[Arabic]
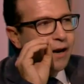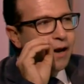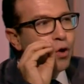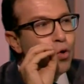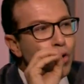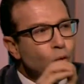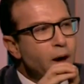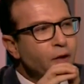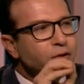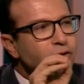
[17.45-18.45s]
الخلق
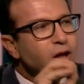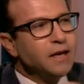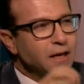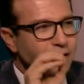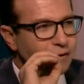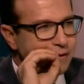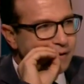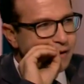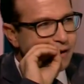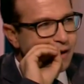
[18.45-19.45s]
بقى في الطريق
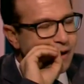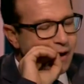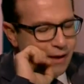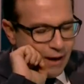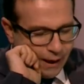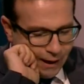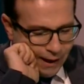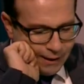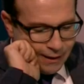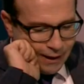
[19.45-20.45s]
نعم يعني
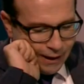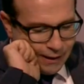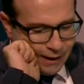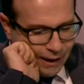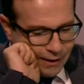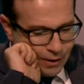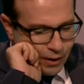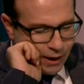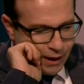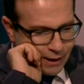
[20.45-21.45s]
عند عند عند
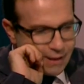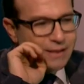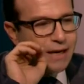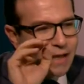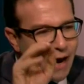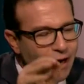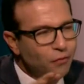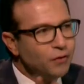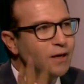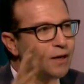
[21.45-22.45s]
عند الساده
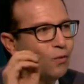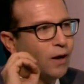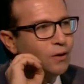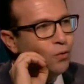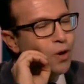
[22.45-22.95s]
العارفين وعند نعم.